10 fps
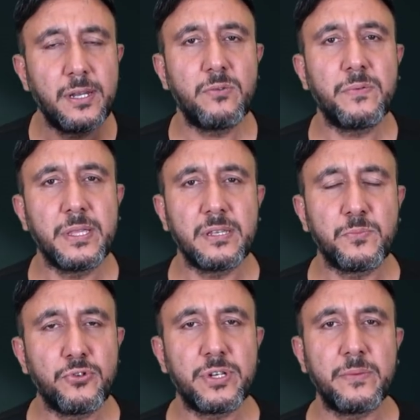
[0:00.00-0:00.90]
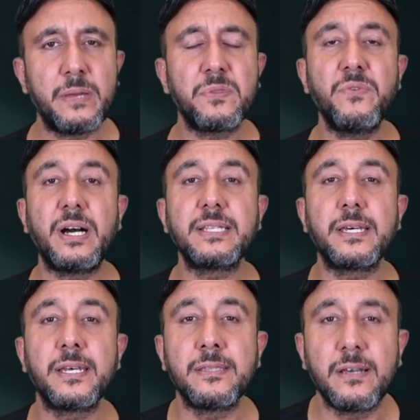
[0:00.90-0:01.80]
anne babalarda program yaptım ve
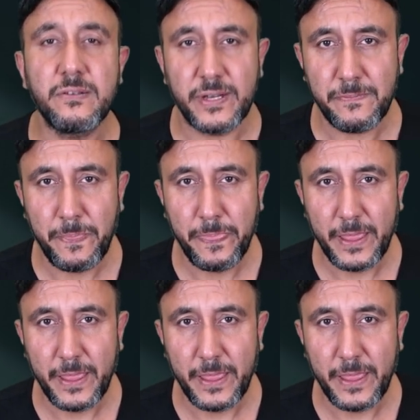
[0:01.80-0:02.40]
atananlar var.